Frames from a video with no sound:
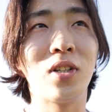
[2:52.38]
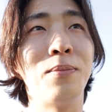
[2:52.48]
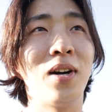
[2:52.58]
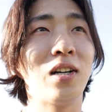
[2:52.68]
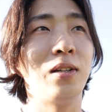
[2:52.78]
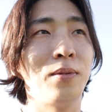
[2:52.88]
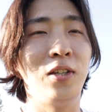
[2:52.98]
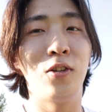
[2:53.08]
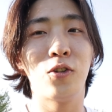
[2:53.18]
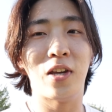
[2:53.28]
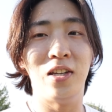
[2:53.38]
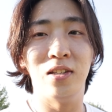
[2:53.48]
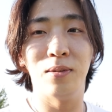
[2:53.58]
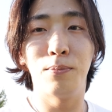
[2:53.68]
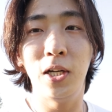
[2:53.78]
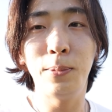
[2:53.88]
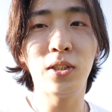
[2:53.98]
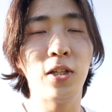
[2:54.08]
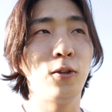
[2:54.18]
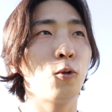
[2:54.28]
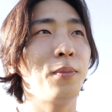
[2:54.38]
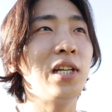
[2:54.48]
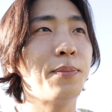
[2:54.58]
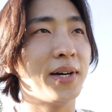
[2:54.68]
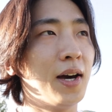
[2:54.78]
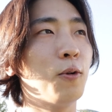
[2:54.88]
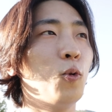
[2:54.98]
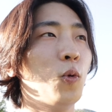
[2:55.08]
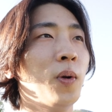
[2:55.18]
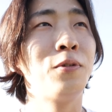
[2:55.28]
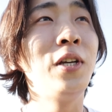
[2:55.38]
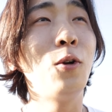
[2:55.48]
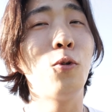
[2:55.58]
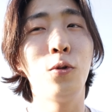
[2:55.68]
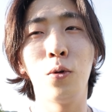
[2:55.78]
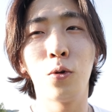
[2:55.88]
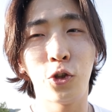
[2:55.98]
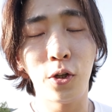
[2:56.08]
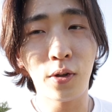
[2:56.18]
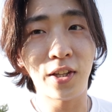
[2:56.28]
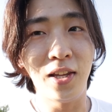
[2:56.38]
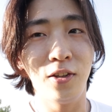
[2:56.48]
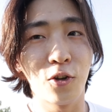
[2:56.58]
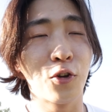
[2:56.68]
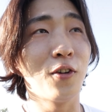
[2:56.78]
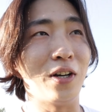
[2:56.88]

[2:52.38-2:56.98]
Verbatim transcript: 그만큼 이 녀석에 있는 플립 스크린도 믿을만하고 브이로그용으로 최적화된 녀석인 것